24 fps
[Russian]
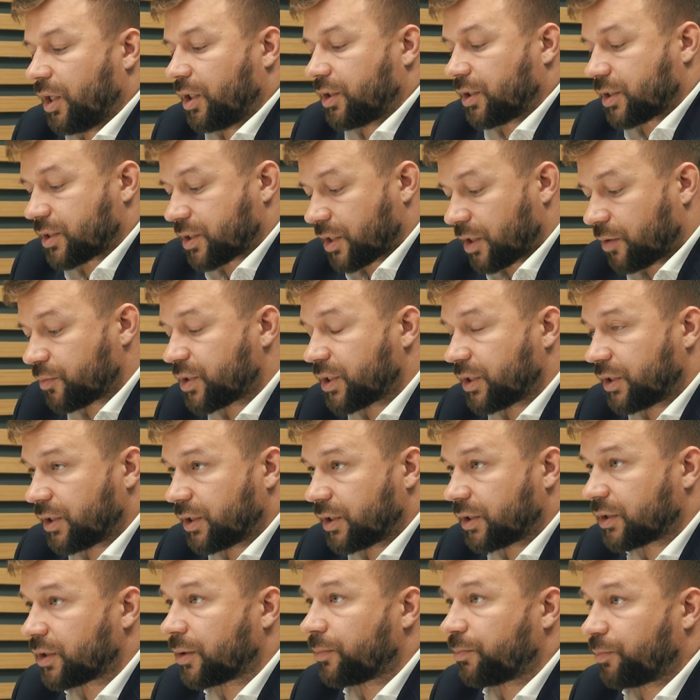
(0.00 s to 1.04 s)
На самом деле
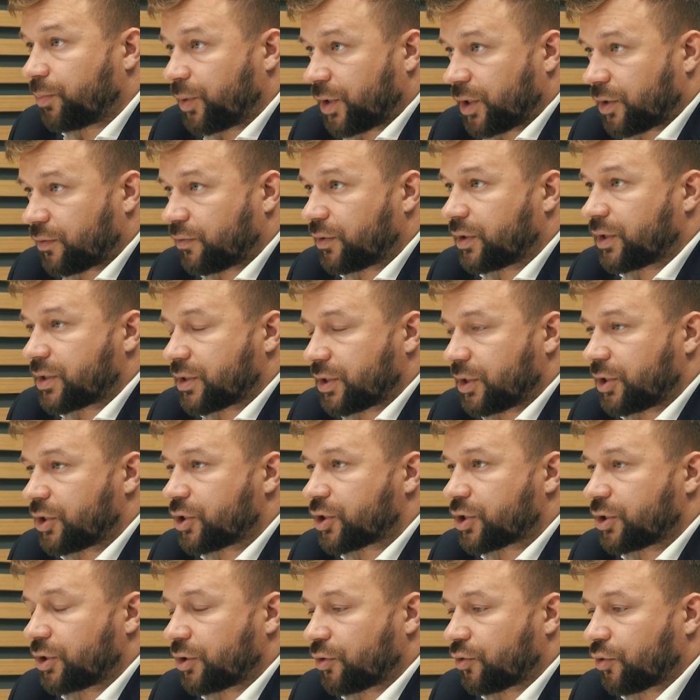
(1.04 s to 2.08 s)
это первый
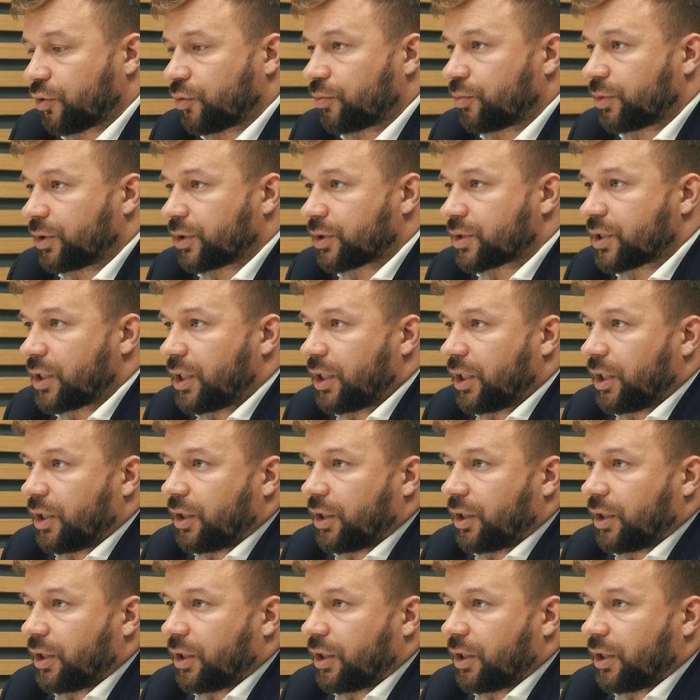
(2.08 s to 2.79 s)
гостиничный комплекс.